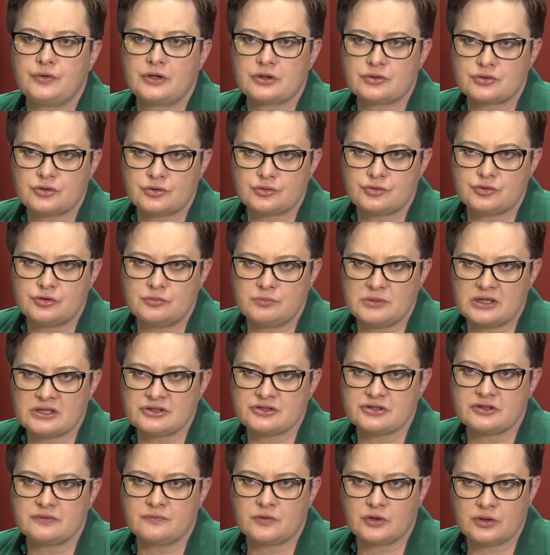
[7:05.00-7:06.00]
w większości
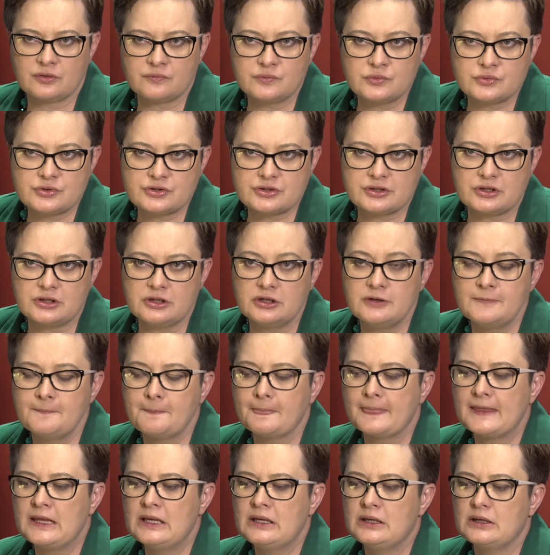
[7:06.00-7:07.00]
miast wojewódzkich,
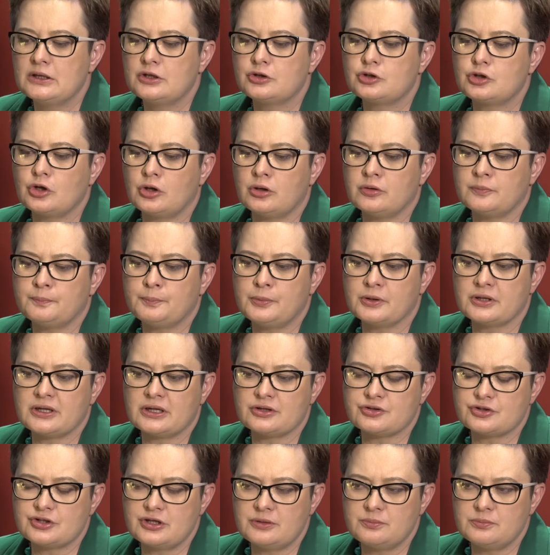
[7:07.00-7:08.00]
to
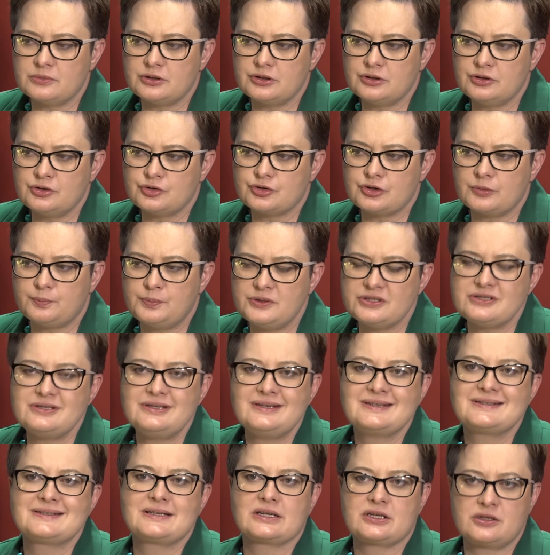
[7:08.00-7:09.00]
pokażemy, że PiS
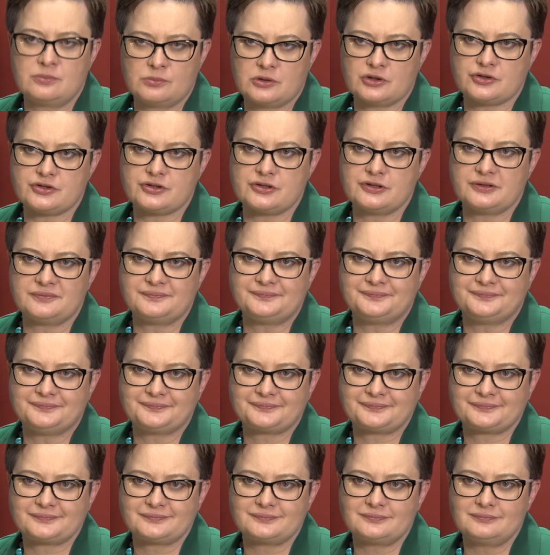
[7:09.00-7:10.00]
nie jest taki mocny.
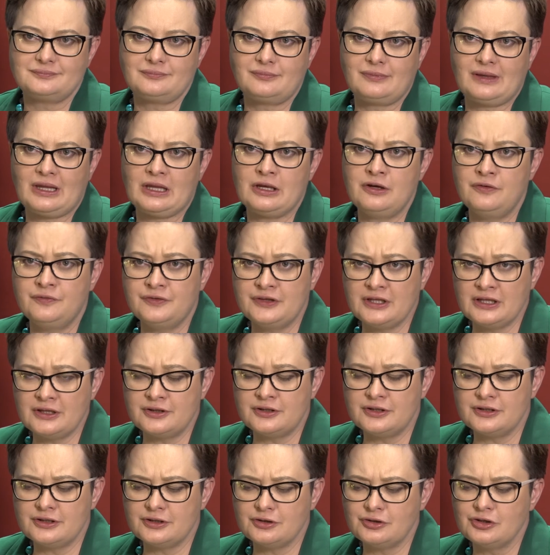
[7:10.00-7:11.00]
I
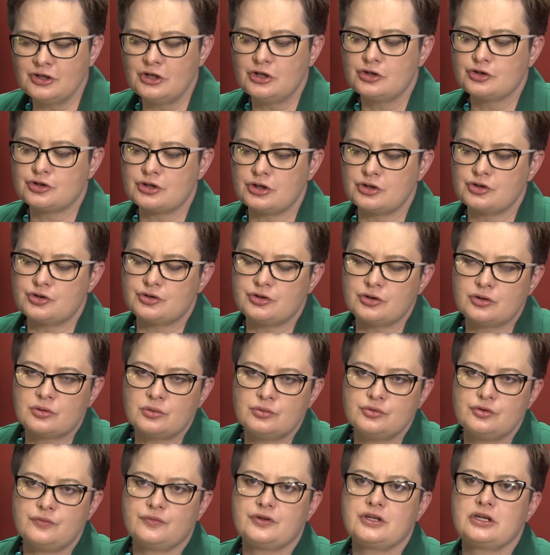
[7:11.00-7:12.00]
wtedy część tych
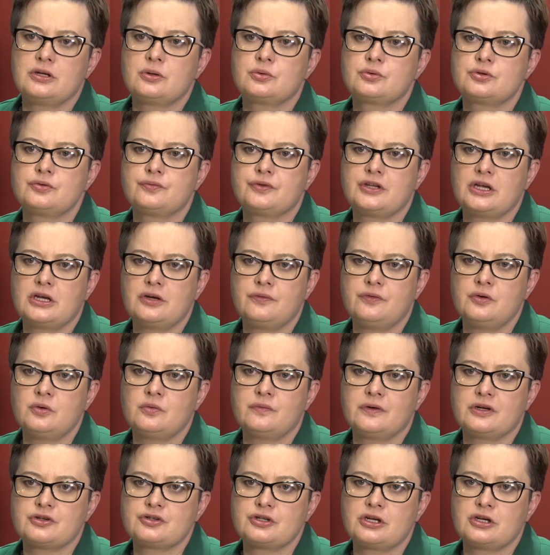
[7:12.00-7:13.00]
ludzi, w tej, którzy w tej chwili
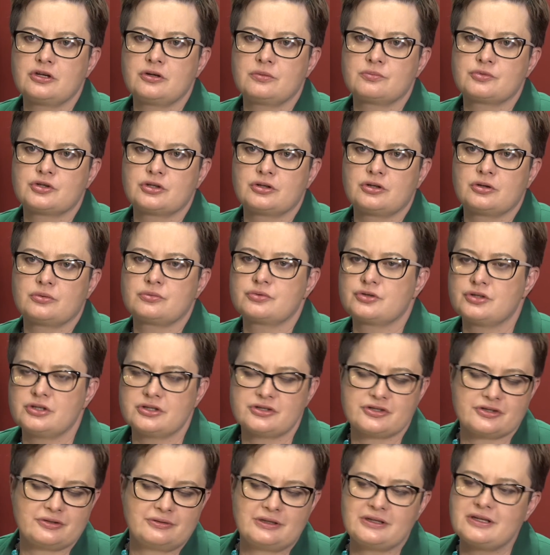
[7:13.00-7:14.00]
uważają, że to już
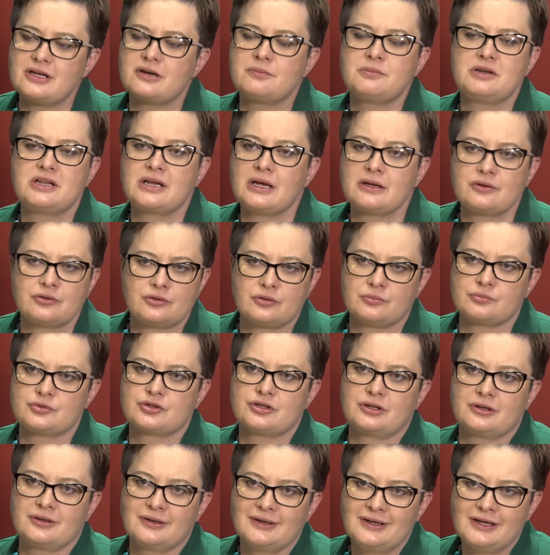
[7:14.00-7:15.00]
jest determinantą,
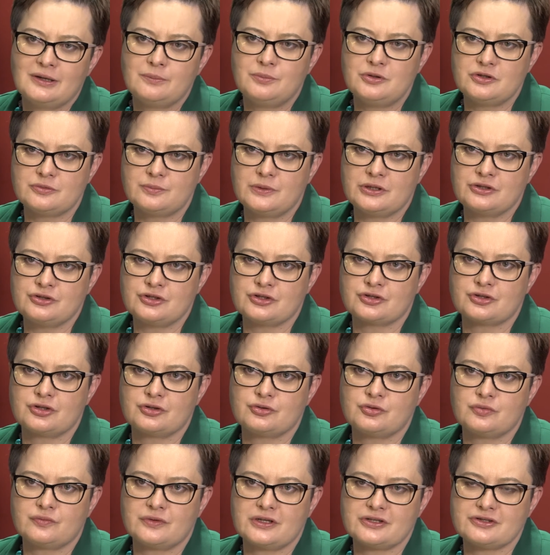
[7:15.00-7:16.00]
że PiS będzie
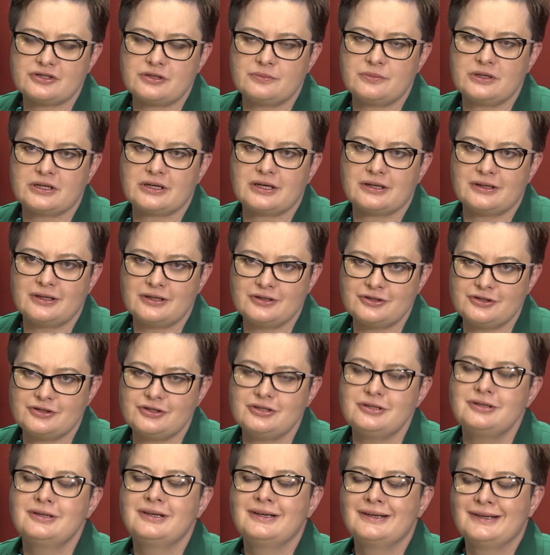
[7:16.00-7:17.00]
rządził w następnej
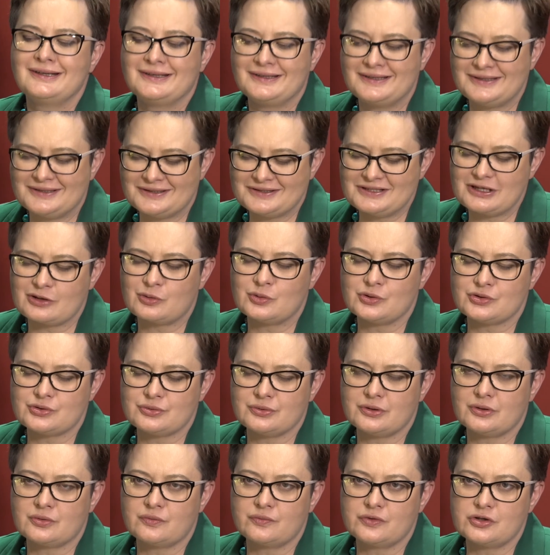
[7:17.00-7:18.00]
kadencji, e,
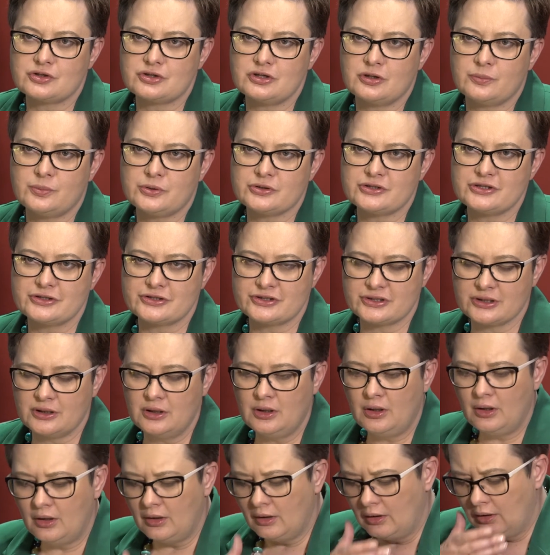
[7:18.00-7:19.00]
zagłosuje również na opozycję. No,
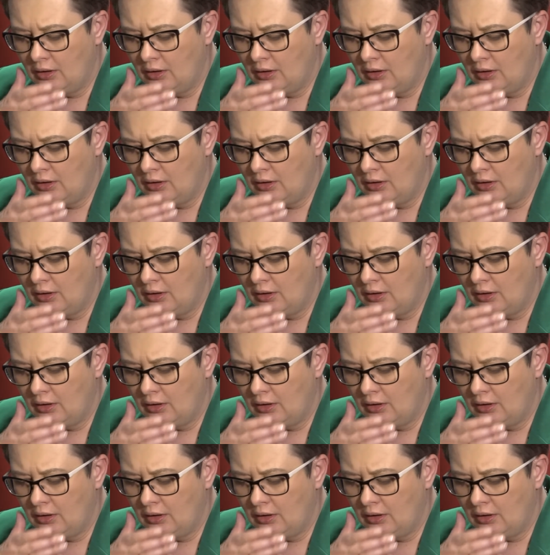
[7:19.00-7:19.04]
ale